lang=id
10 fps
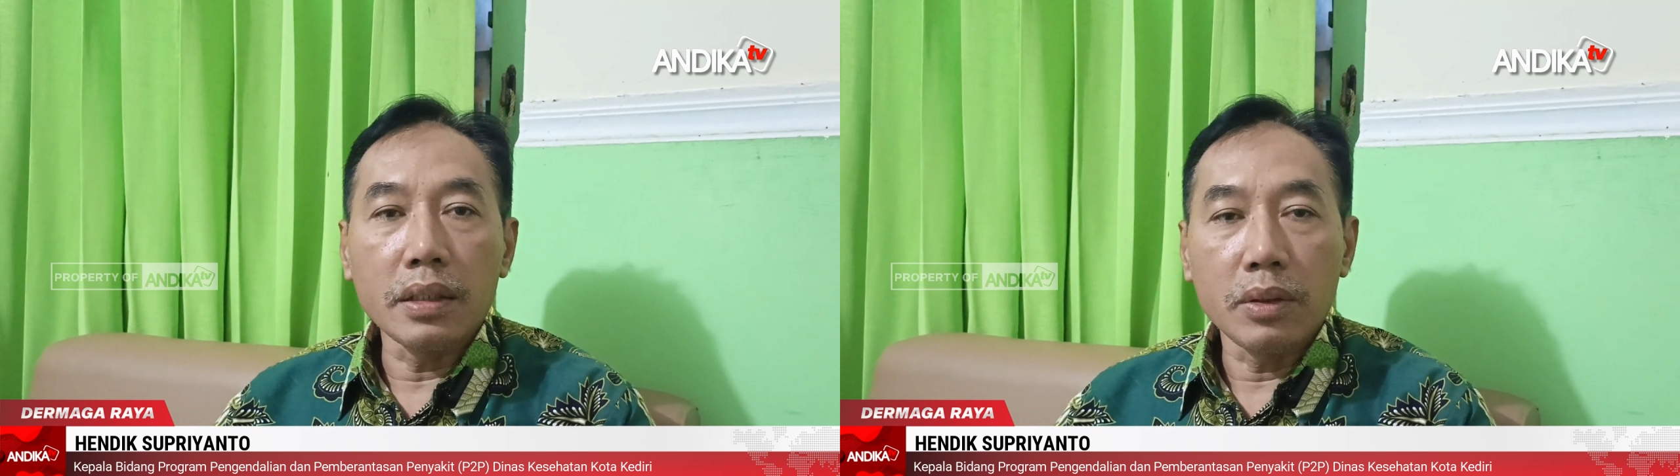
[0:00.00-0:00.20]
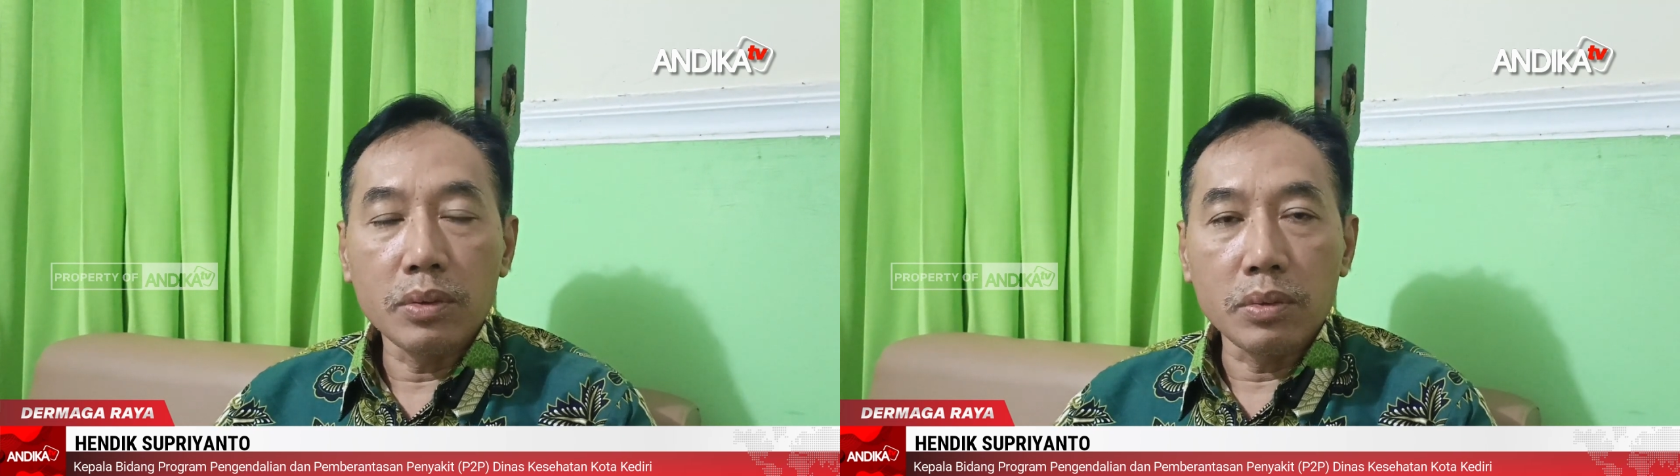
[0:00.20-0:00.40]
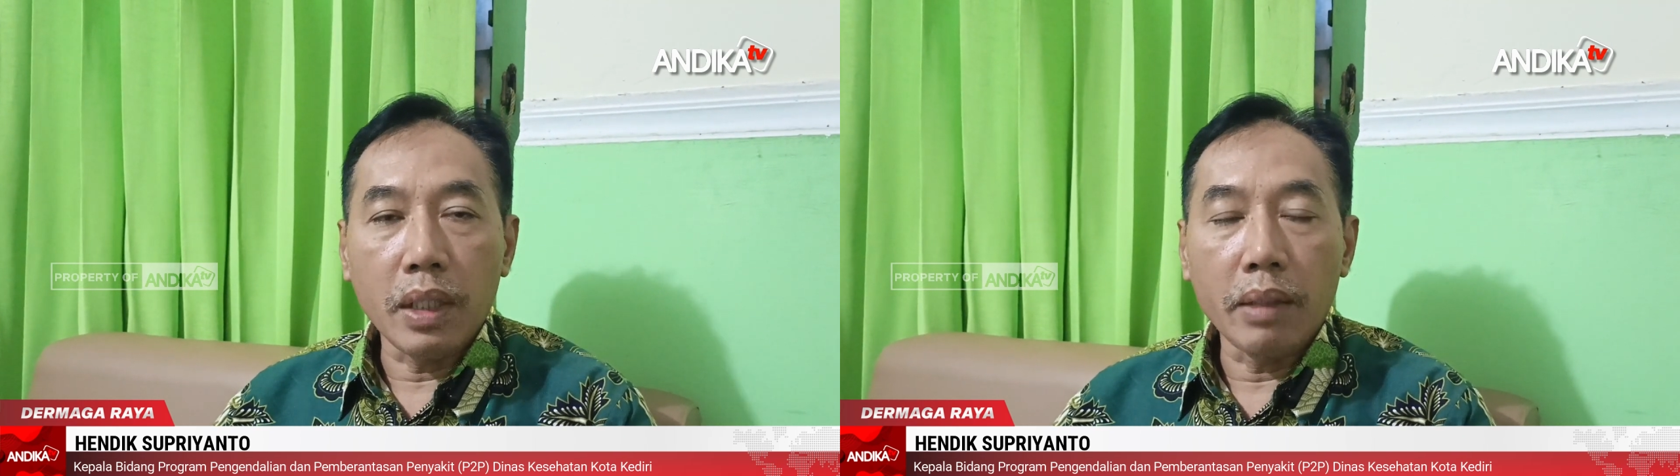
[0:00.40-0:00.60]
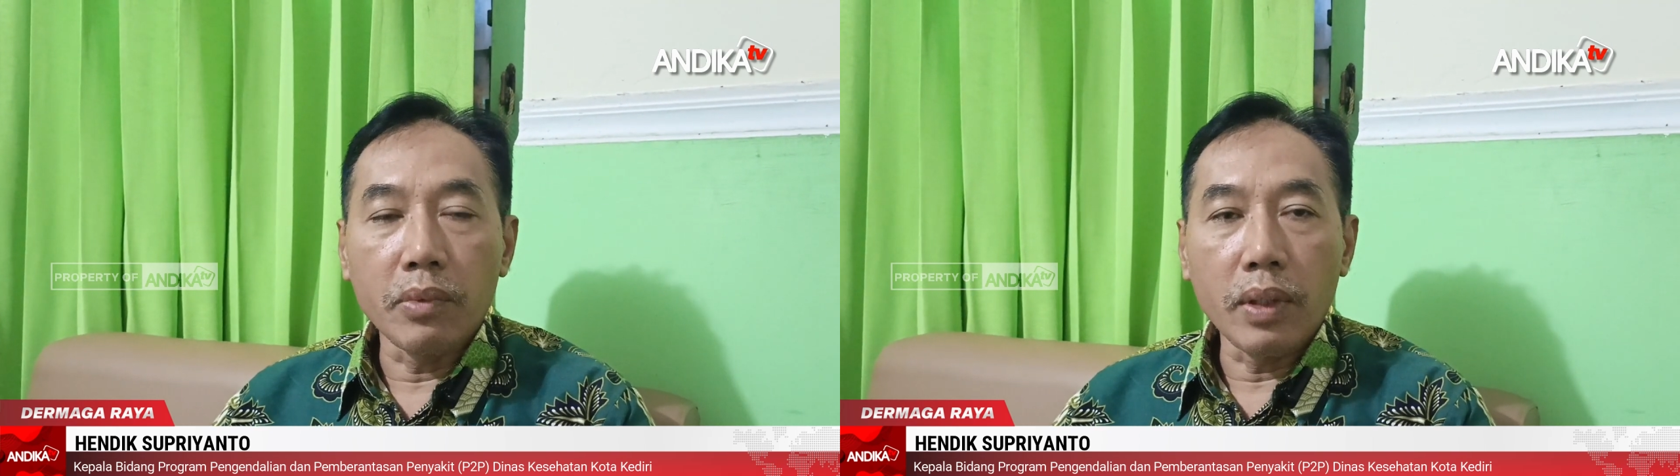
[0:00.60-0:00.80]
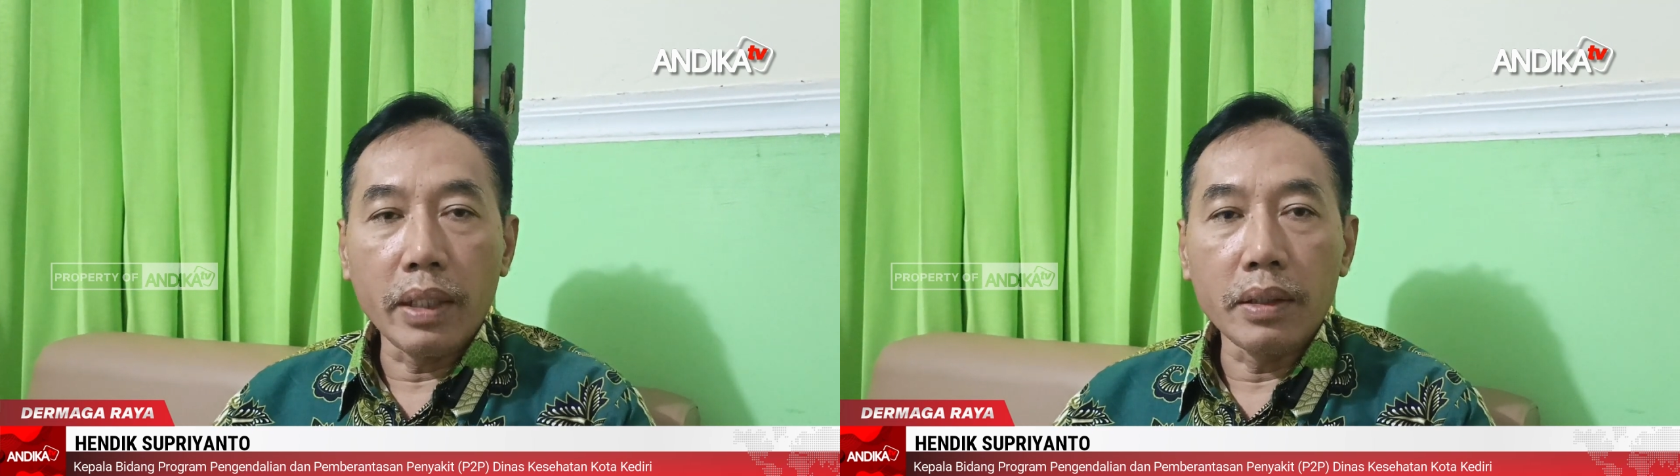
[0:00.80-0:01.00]
itu sudah
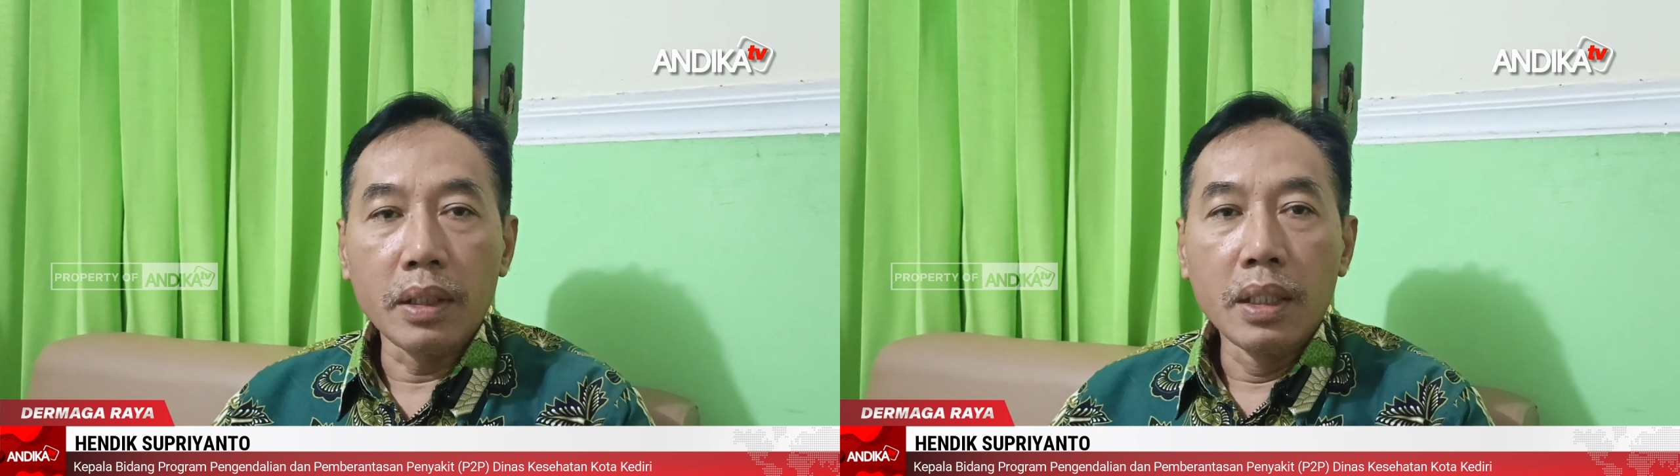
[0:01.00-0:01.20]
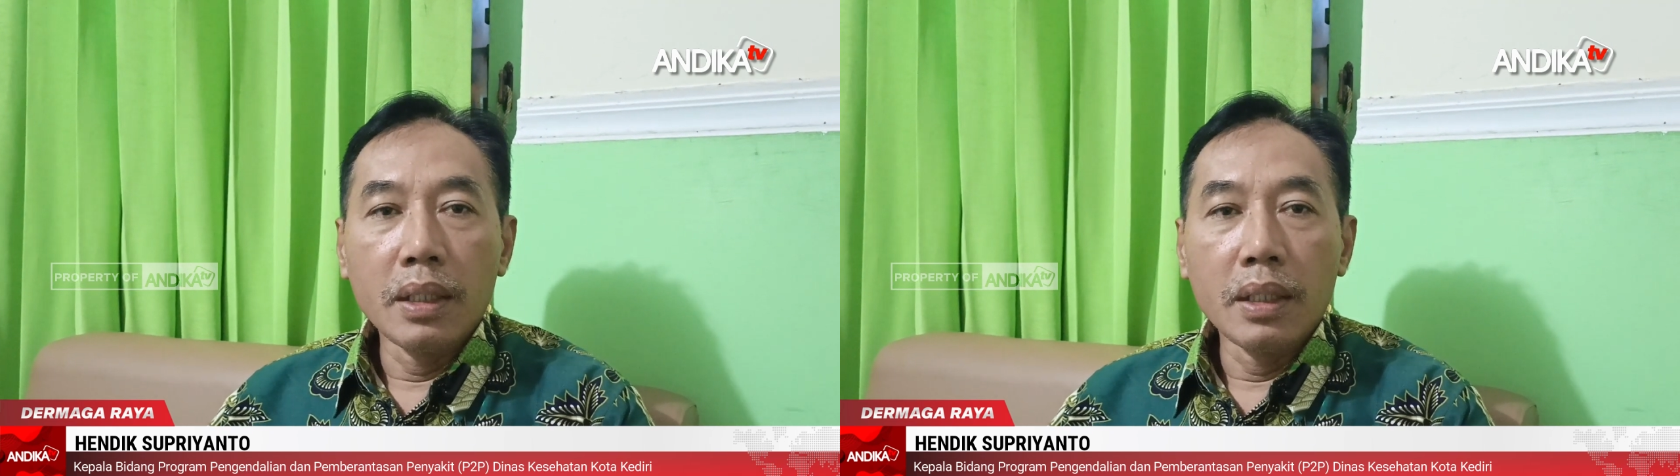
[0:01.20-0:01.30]
mulai